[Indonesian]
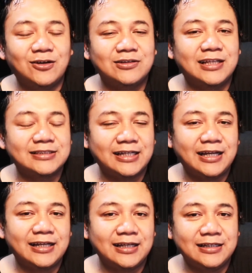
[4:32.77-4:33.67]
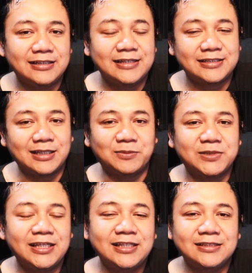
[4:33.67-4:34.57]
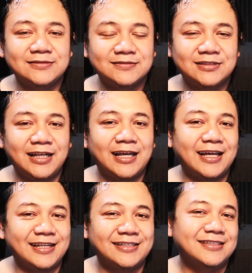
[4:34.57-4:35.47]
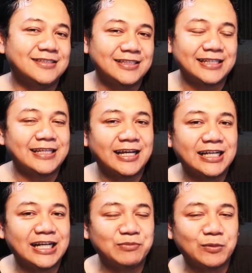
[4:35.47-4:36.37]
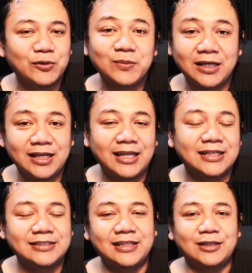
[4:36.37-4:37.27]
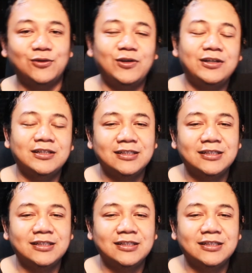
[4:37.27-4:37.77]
Kontak saya ada di deskripsi. Silahkan ditanyakan apapun mengenai arsitektur.